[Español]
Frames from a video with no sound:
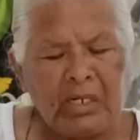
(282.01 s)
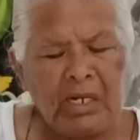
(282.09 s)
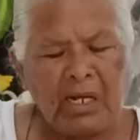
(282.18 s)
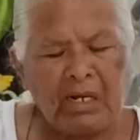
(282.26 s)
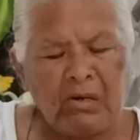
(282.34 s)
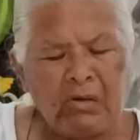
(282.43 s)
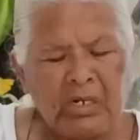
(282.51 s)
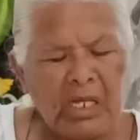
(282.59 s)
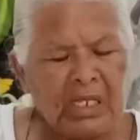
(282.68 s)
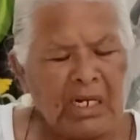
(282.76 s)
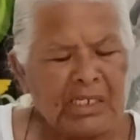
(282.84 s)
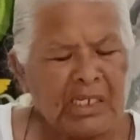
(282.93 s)
y la
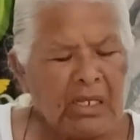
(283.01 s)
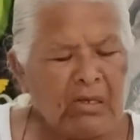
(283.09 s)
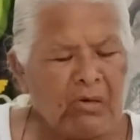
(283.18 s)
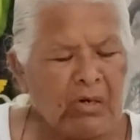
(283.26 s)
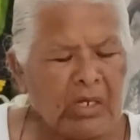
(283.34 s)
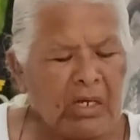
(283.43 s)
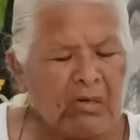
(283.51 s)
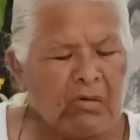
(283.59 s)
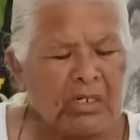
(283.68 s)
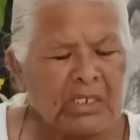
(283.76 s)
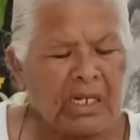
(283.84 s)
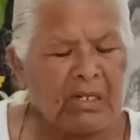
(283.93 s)
gloria del Señor
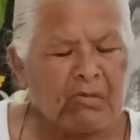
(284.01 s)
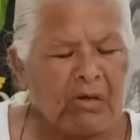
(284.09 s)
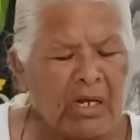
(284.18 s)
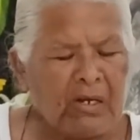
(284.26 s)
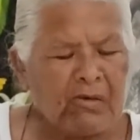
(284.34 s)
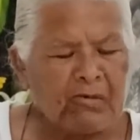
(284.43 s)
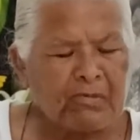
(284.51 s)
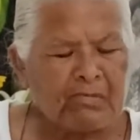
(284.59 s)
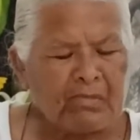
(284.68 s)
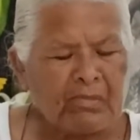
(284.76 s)
llenó el santuario.